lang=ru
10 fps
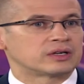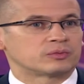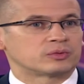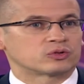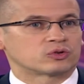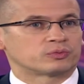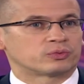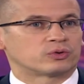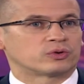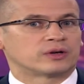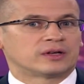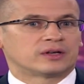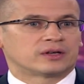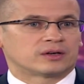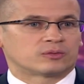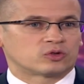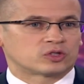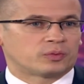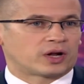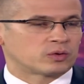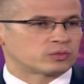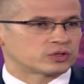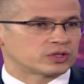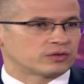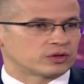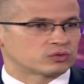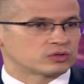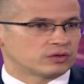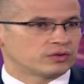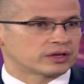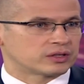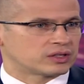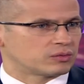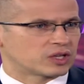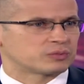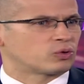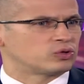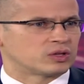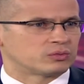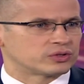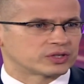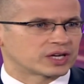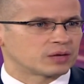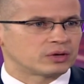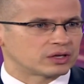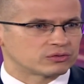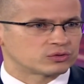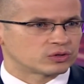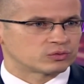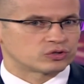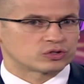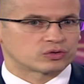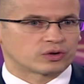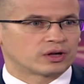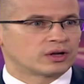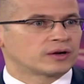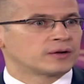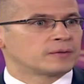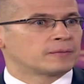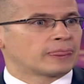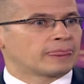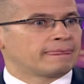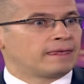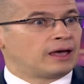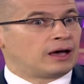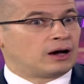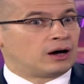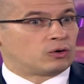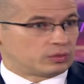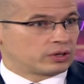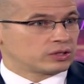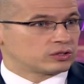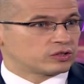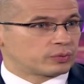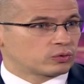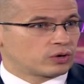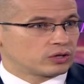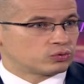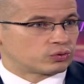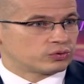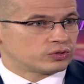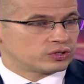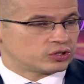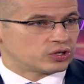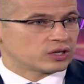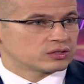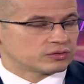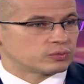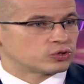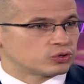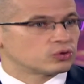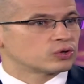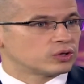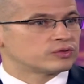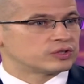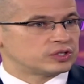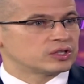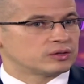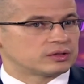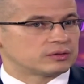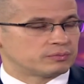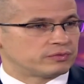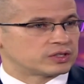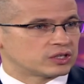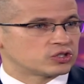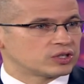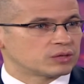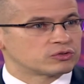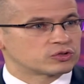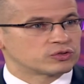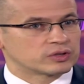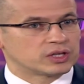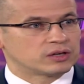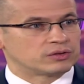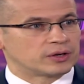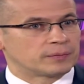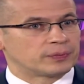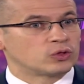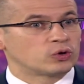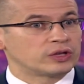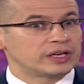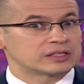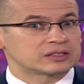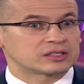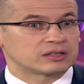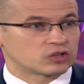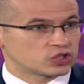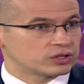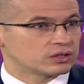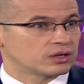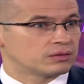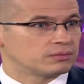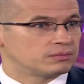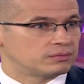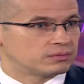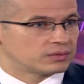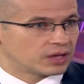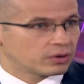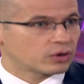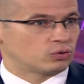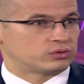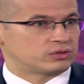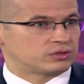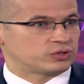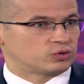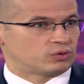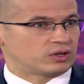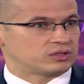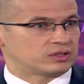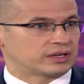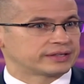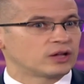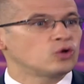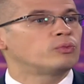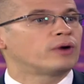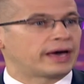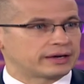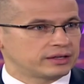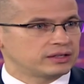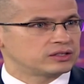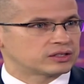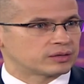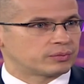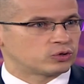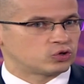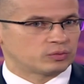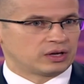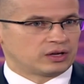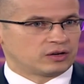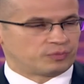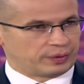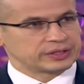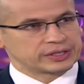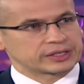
эпизод по э, муниципальному образованию узловая, где там распродано было за копейки все имущество. И что Грузев сделал? Он обратился в прокуратуру, и сейчас возбуждено уголовное дело в отношении бывшего главы. Но есть совершенно наоборот ситуация, когда любая критика, причем вполне